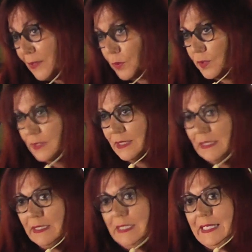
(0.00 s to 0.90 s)
euros.
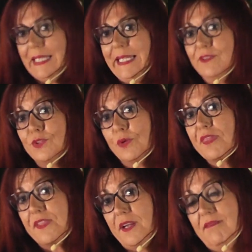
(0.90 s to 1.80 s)

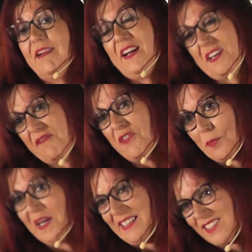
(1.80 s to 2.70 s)
Entonces, ahora en
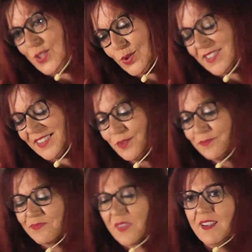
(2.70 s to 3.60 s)
forma graciosa, ¿no?
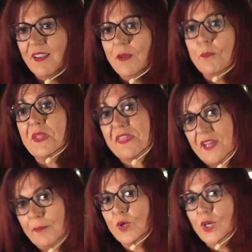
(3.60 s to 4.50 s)

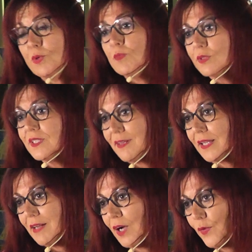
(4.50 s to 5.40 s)
Pensamos que lo mismo estaba
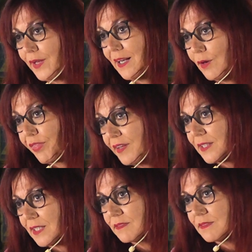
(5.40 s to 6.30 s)
debajo de las
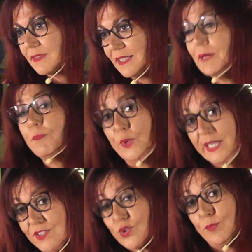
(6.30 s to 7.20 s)
locetas. Y por
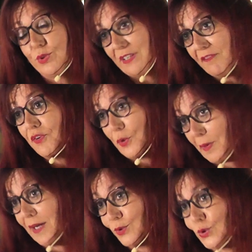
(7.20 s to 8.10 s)
eso hemos
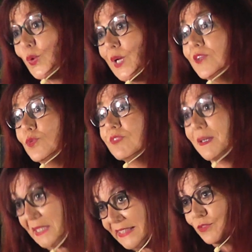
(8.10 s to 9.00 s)
transformado todo el
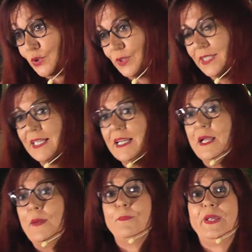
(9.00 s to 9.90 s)
ayuntamiento.
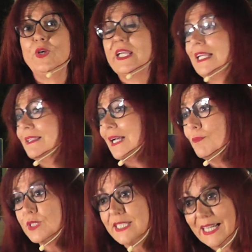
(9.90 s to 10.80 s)
Pero es que
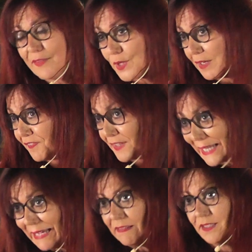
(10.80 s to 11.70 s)
estamos llegando al
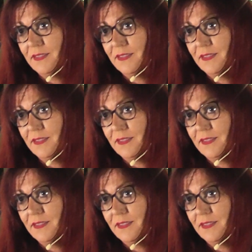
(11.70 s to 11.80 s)
final